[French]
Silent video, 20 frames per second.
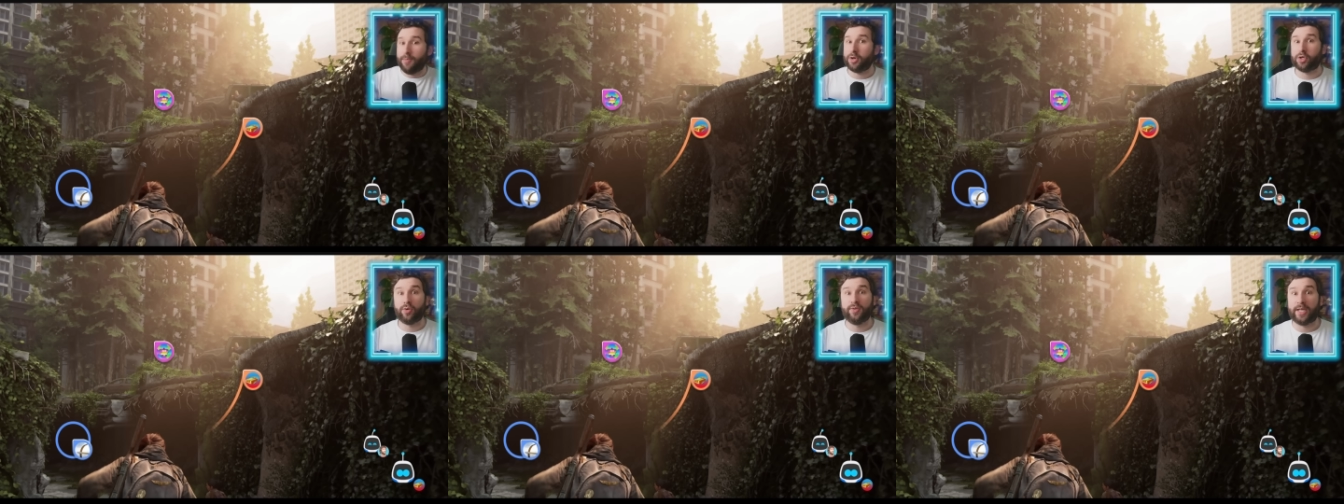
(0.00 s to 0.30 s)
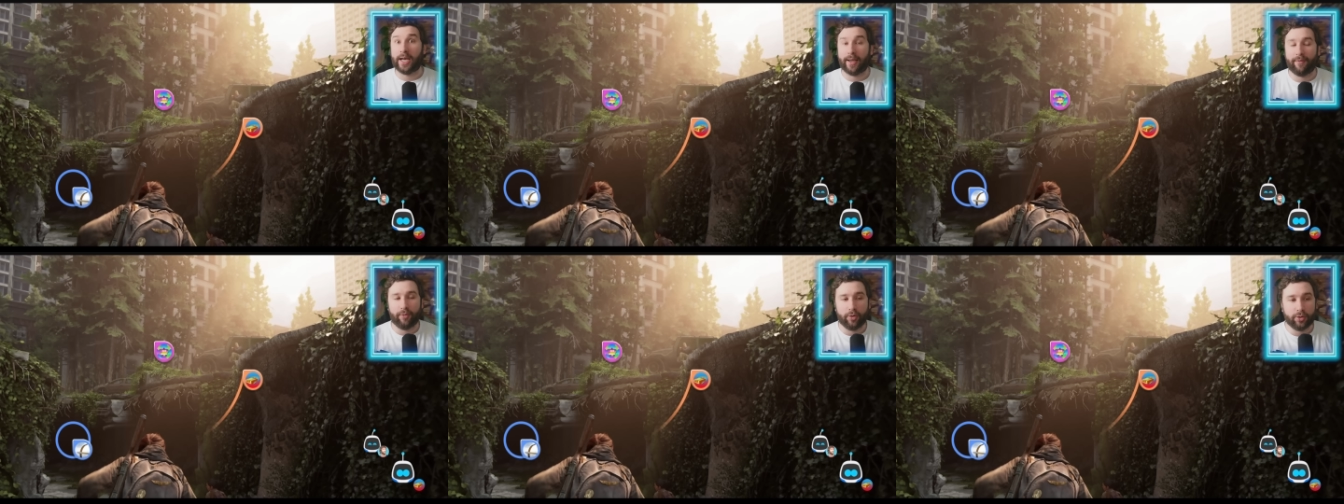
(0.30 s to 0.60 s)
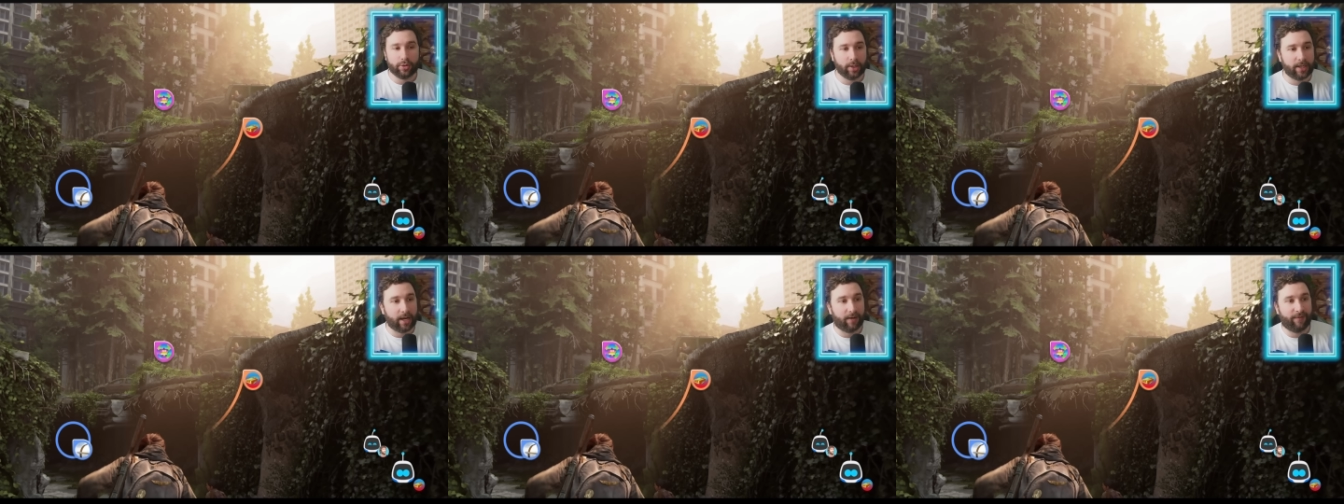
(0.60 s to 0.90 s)
Moi je trouve ça
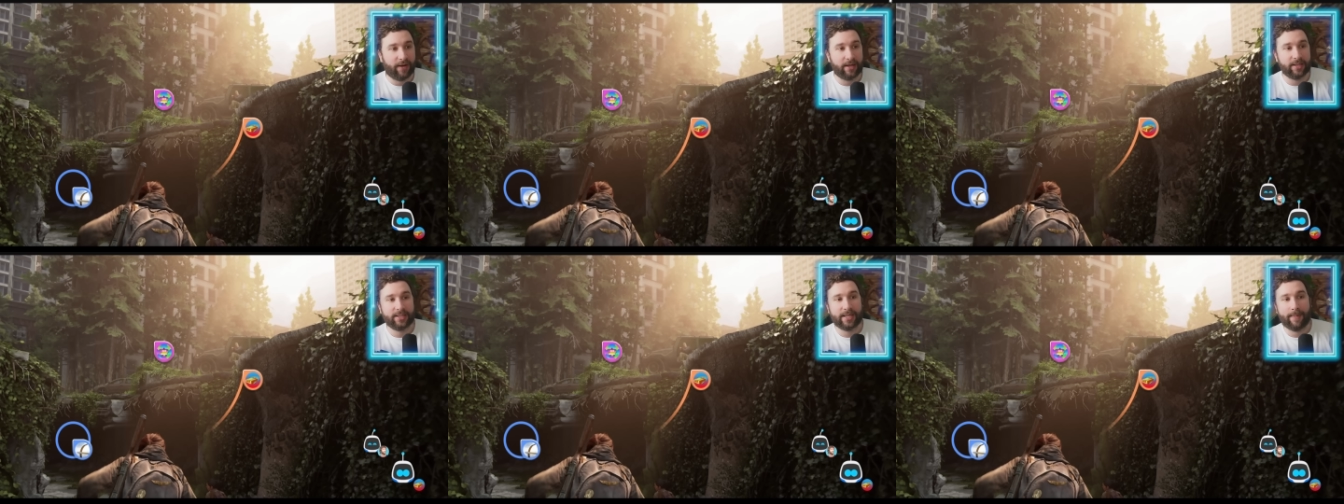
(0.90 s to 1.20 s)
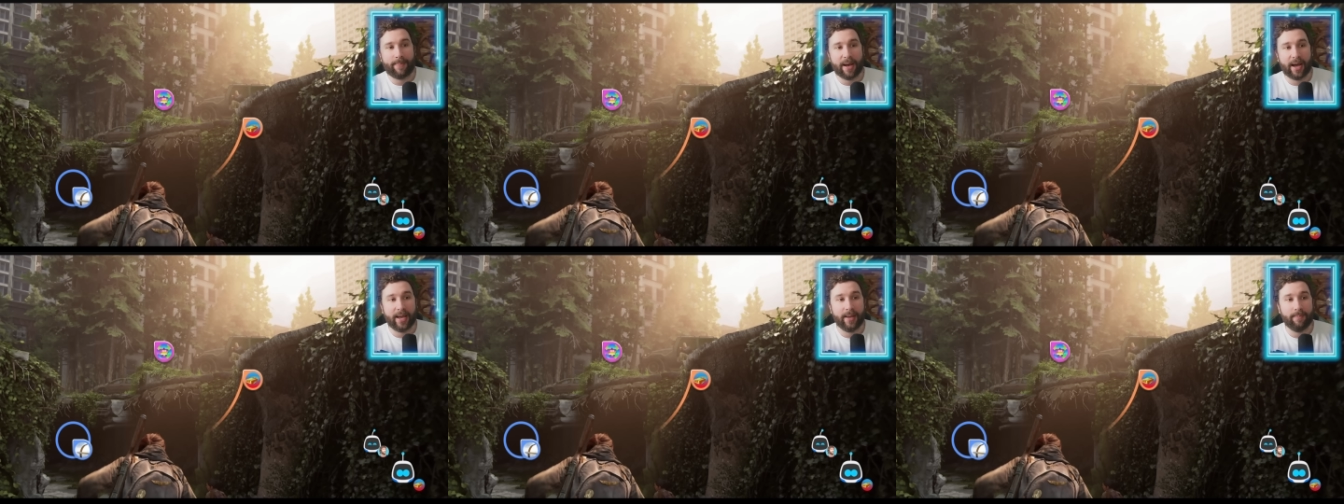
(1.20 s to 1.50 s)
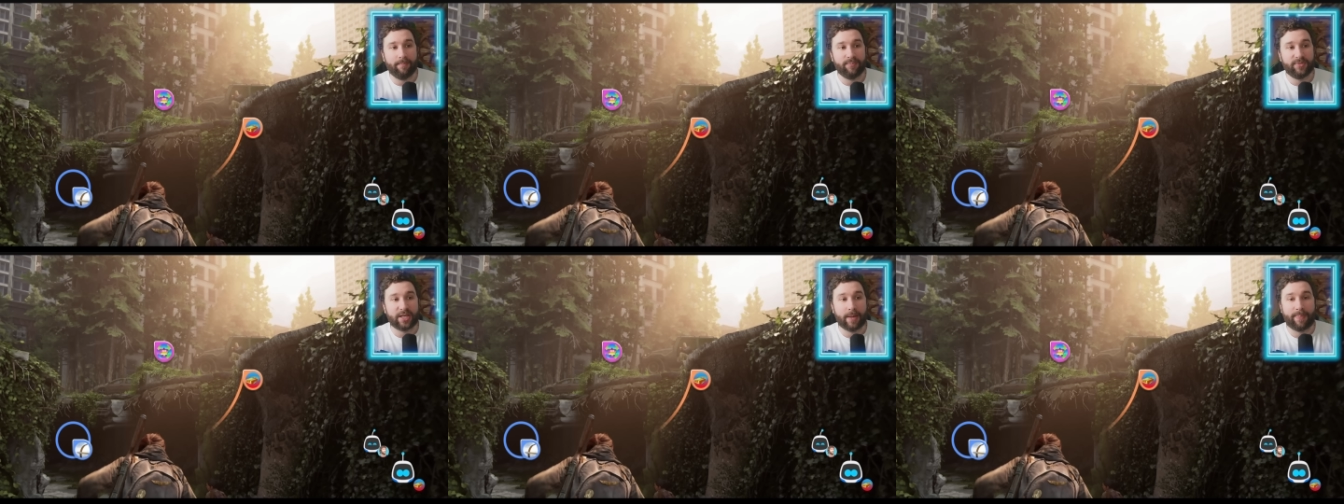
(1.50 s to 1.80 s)
révolutionnaire. Enfin ça
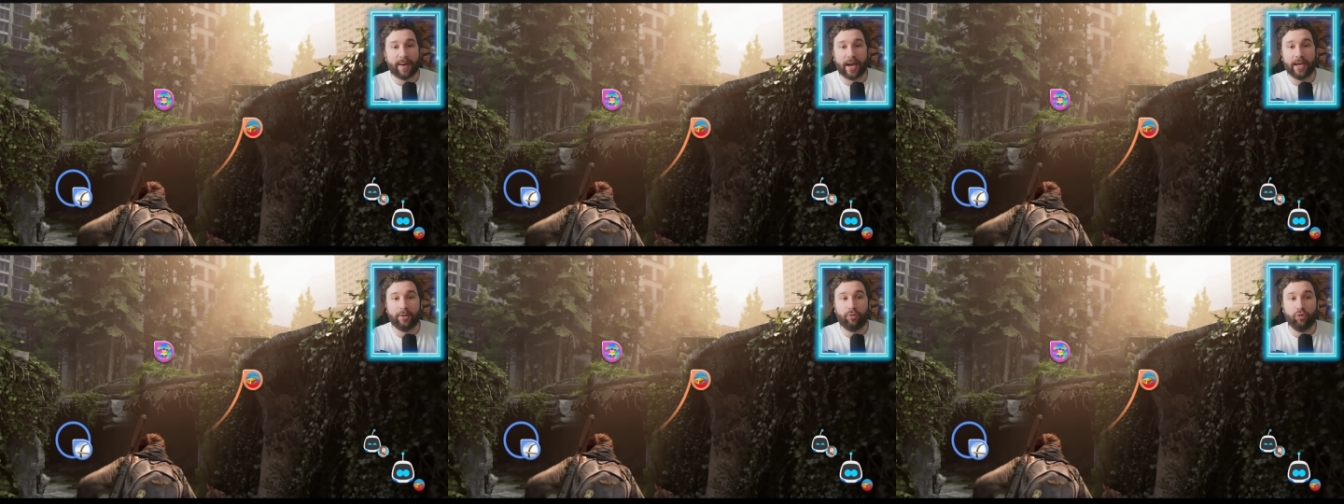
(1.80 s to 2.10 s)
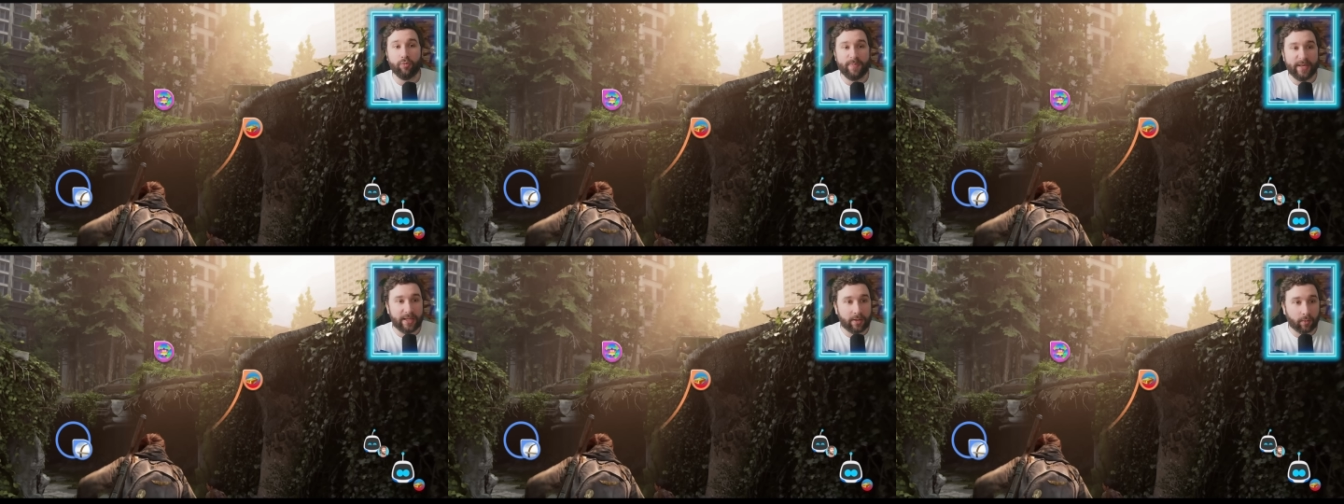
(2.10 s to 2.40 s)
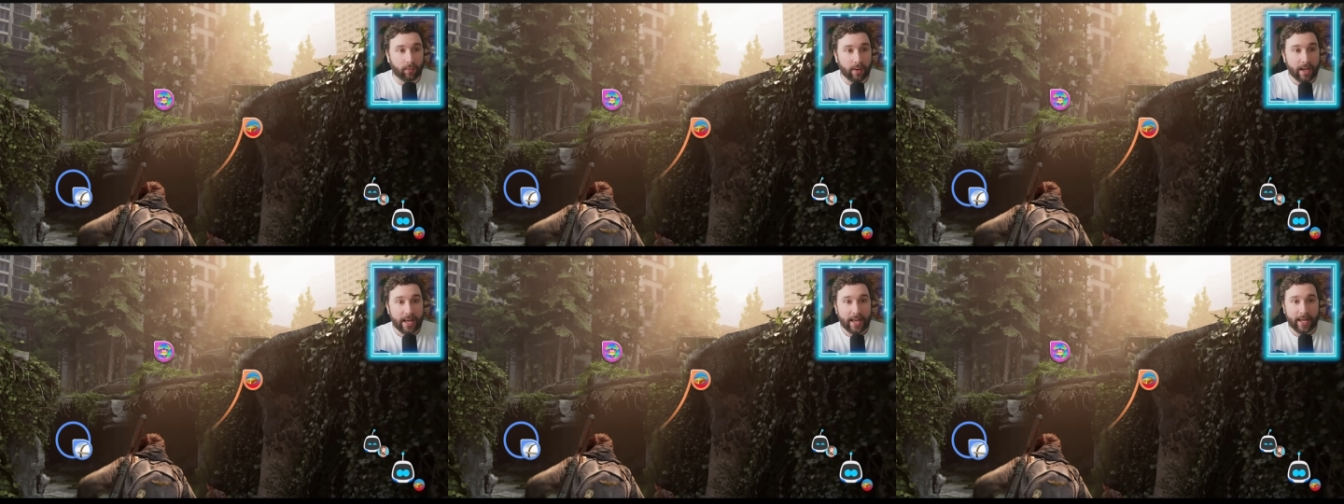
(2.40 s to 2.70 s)
paraît ça paraît tout
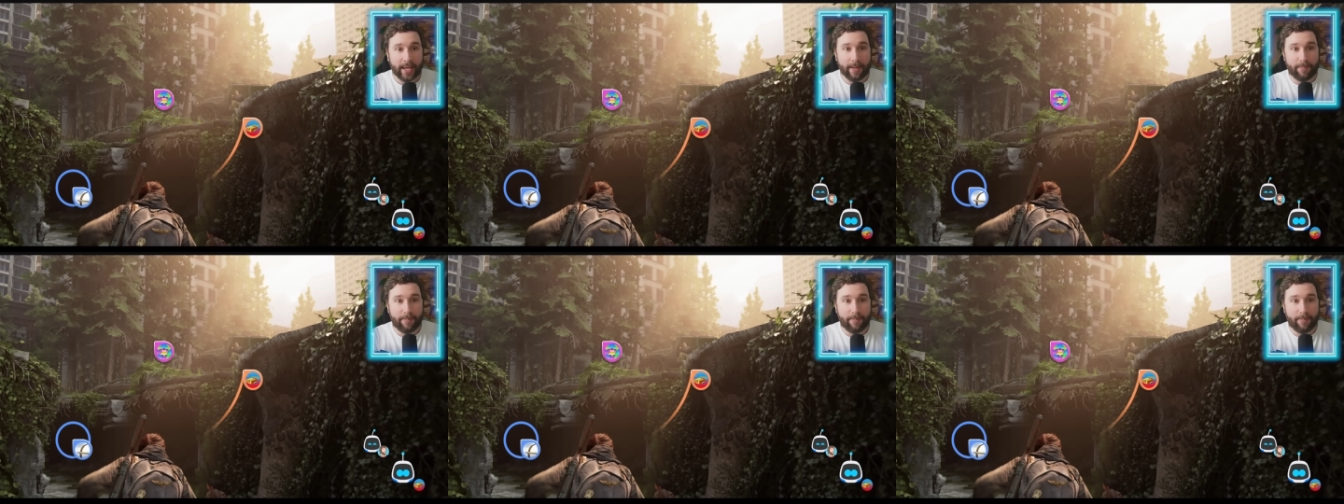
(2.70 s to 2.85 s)
bidon et